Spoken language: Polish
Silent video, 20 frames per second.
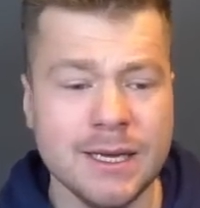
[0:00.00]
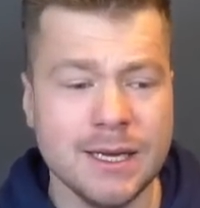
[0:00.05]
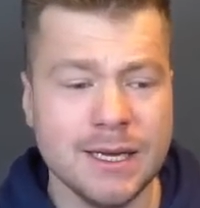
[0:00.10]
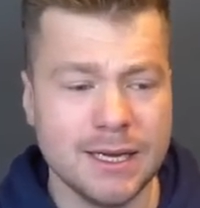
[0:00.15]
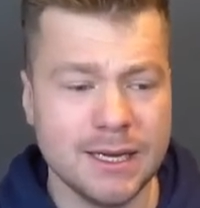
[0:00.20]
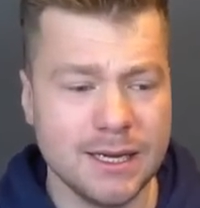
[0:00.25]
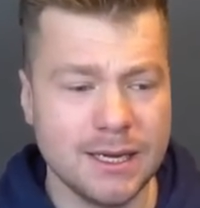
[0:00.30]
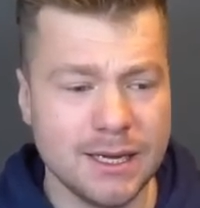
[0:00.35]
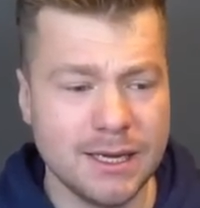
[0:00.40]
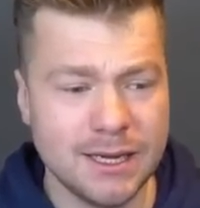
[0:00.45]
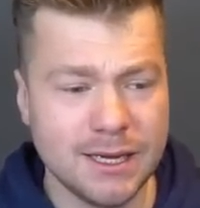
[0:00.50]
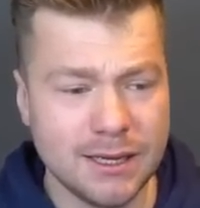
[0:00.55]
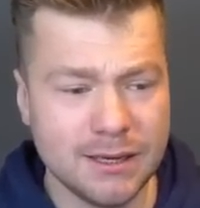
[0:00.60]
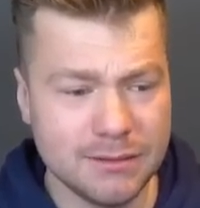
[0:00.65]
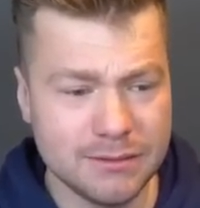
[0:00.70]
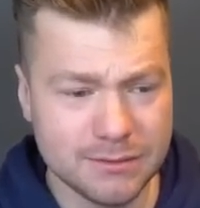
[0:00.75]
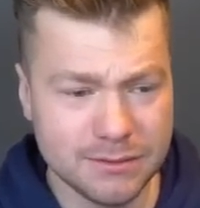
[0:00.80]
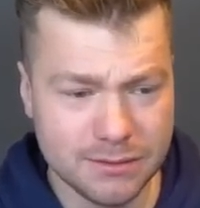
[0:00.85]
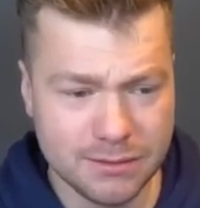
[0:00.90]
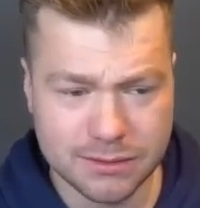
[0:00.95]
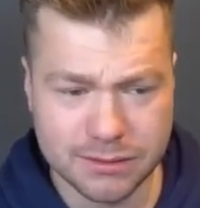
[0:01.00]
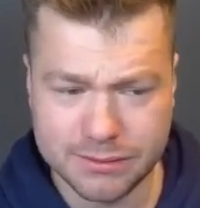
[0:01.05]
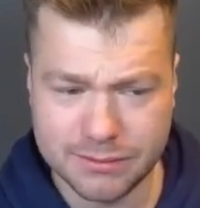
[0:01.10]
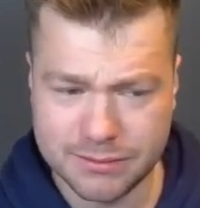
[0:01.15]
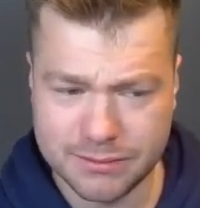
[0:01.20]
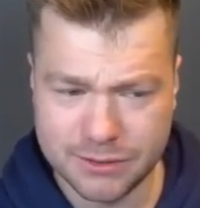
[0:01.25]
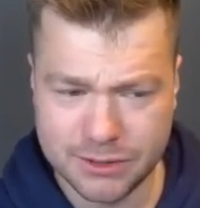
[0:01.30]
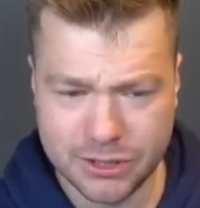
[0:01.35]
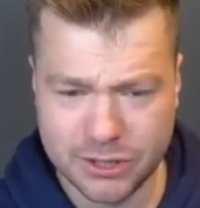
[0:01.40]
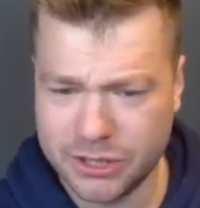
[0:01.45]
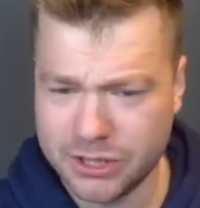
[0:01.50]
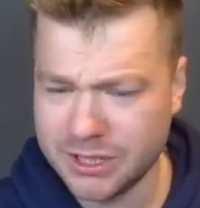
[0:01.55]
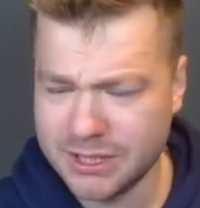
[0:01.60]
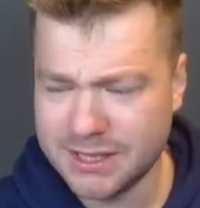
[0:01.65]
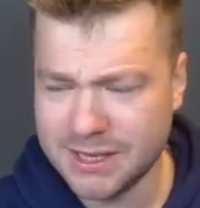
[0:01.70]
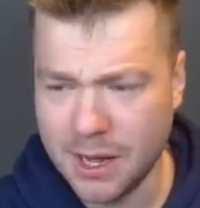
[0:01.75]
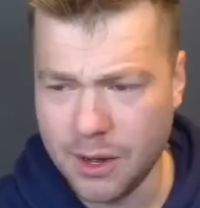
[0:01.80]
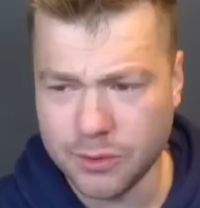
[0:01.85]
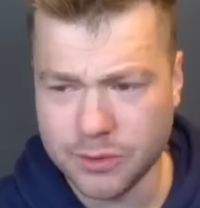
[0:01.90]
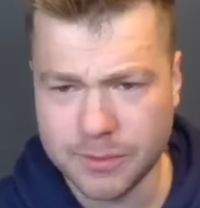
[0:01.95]
Eee, uf, coś się
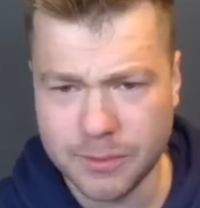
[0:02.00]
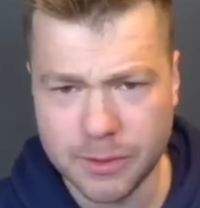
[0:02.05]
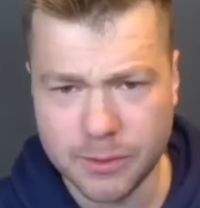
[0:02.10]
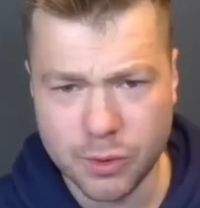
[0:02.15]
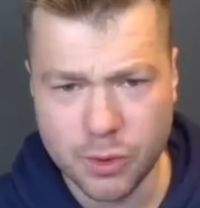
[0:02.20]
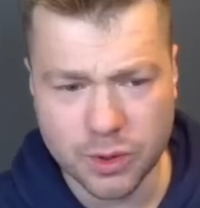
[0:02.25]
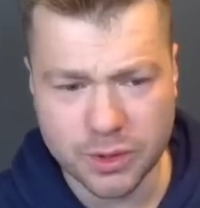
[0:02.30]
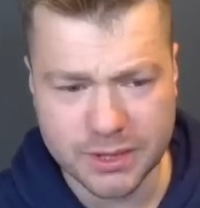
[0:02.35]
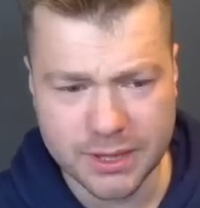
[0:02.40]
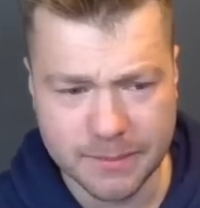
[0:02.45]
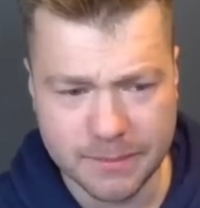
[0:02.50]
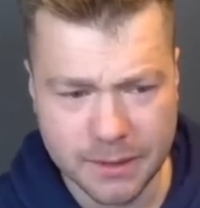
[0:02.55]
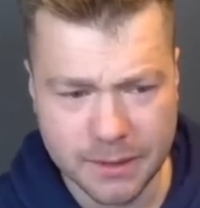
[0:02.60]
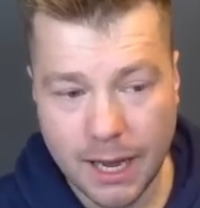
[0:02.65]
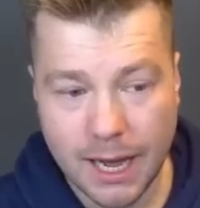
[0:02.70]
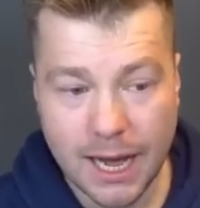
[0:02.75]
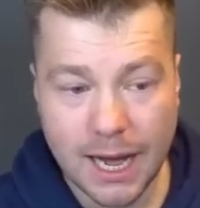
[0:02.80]
stało z moim głosem